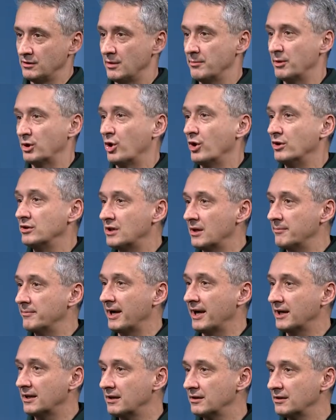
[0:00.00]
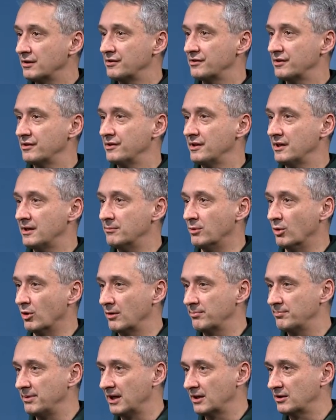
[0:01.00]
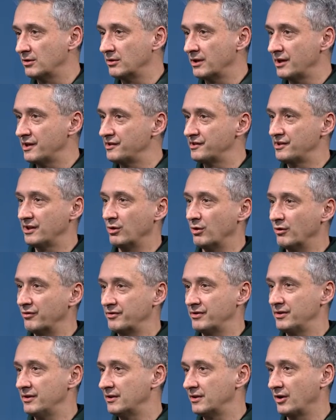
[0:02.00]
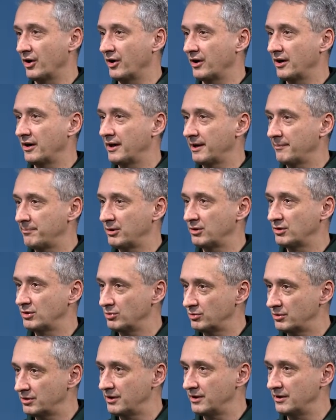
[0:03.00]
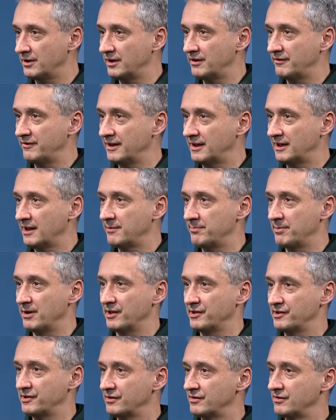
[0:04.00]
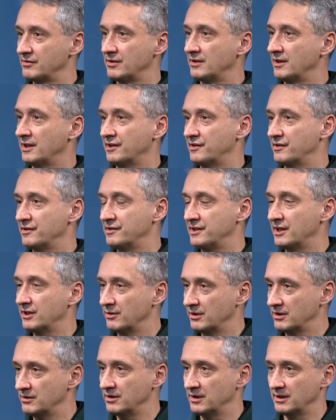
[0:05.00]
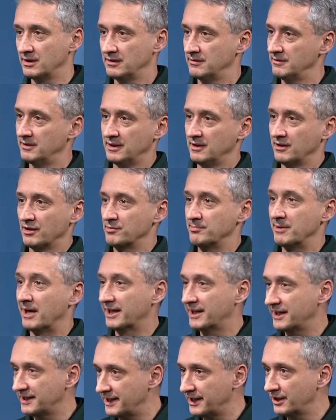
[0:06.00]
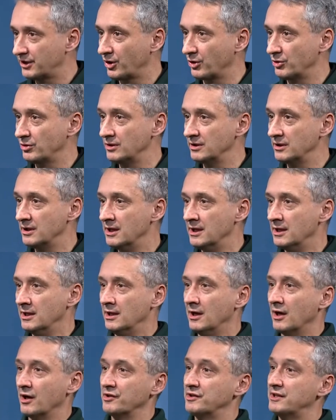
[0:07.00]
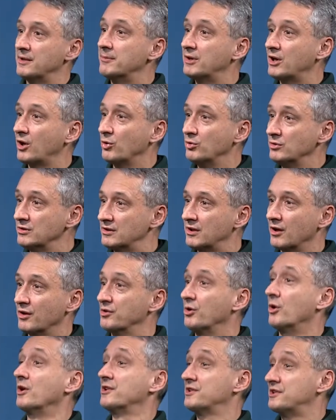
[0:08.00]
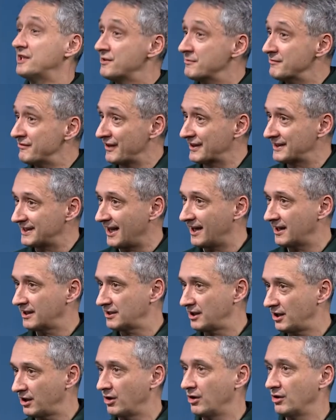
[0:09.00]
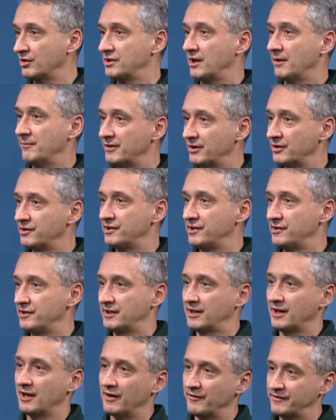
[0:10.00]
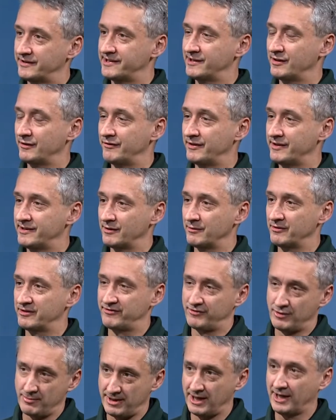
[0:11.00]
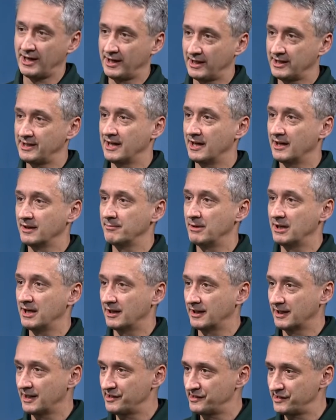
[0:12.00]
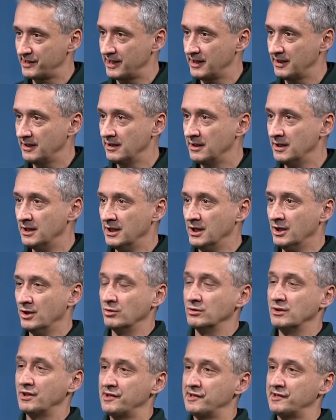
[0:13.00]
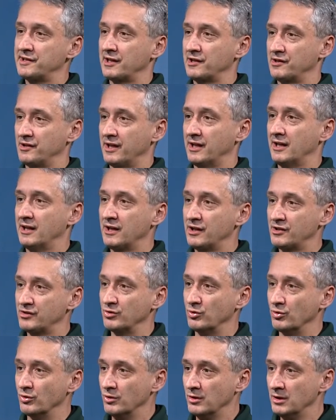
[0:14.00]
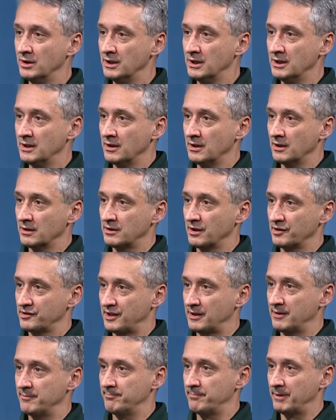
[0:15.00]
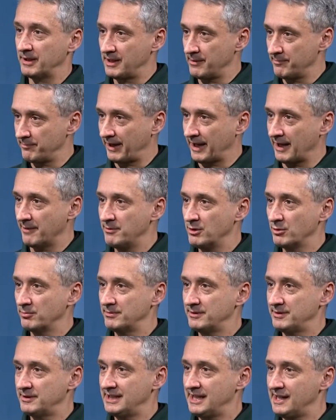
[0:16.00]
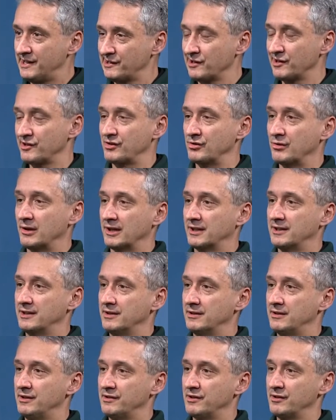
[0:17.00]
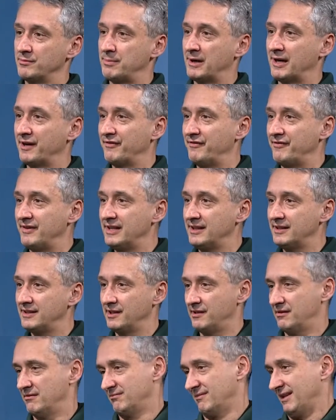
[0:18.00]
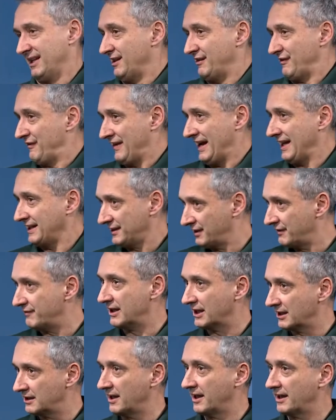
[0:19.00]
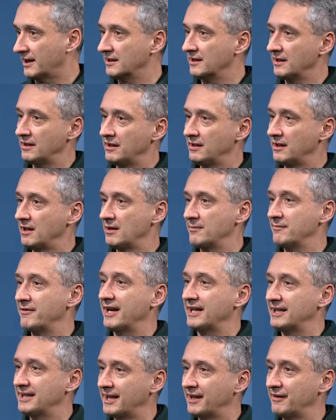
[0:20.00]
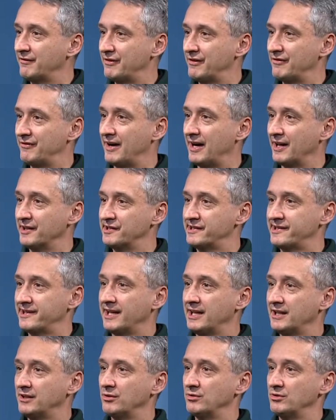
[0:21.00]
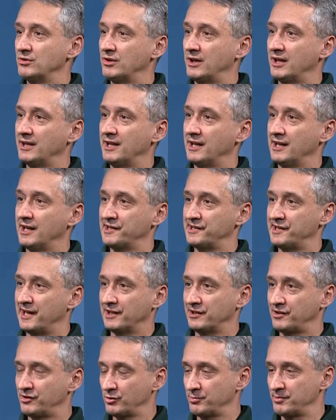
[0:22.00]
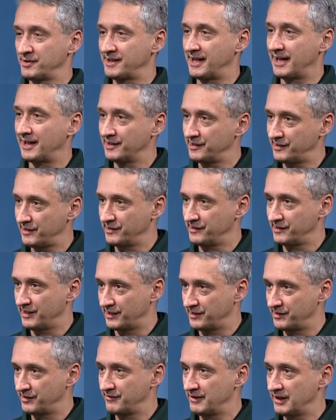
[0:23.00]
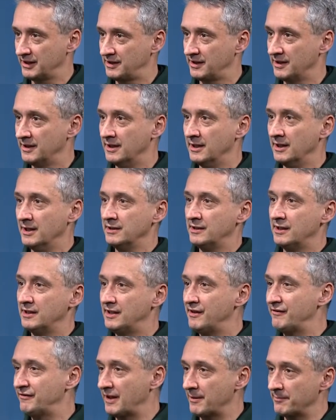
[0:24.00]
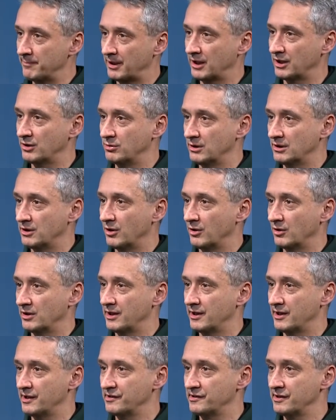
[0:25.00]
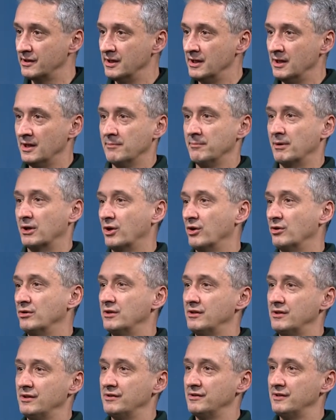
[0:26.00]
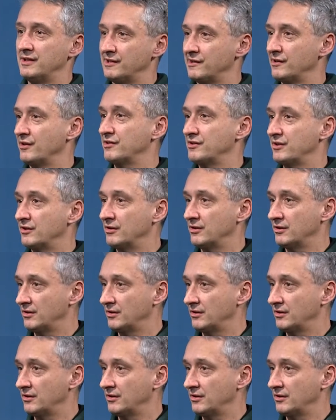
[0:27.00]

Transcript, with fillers: Ja, man könnte ja meinen, dass das eine Mogelpackung ist. Sehr oft sind teurere Produkte nicht wirklich besser, sondern existieren halt nur aus Marketinggründen. Aus dem Grund, also aus diesem Verdacht heraus haben wir uns diese Kraftstoffe schon vor mehreren Jahren mal angesehen. Und es ist tatsächlich so, dass den, bei den Premium-Dieselsorten dieses Paraffin entfernt wird eigentlich in einem weiteren Verfahrensschritt und durch eine Ersatzsubstanz ersetzt wird, die tieftemperaturtauglich ist. Man könnte diesen Diesel aus